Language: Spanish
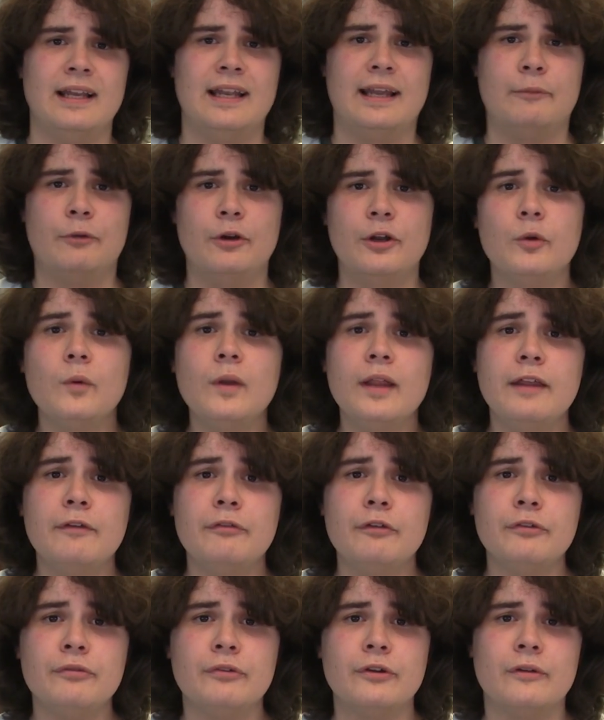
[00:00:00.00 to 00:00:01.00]
La molécula de
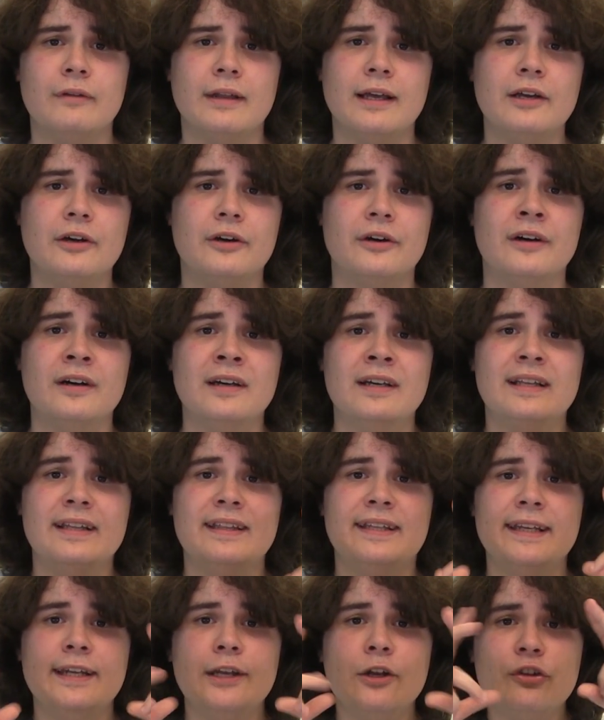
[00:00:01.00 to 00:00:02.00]
fósforo blanco
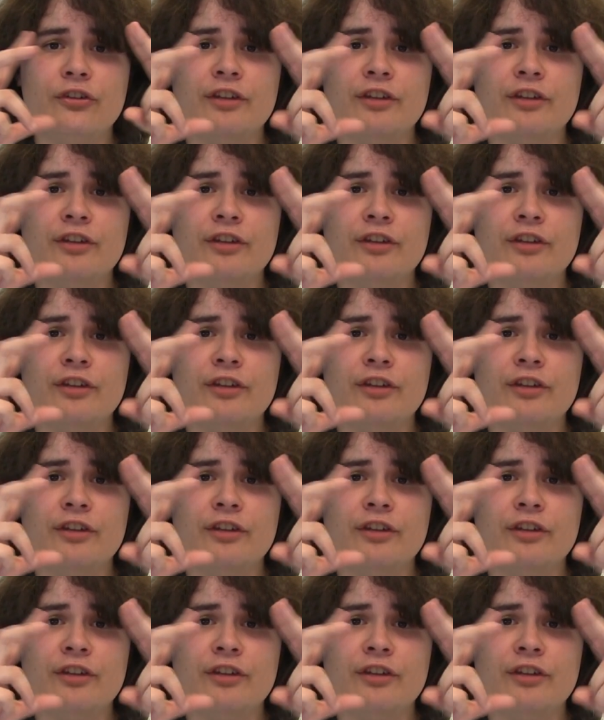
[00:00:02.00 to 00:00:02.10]
tiene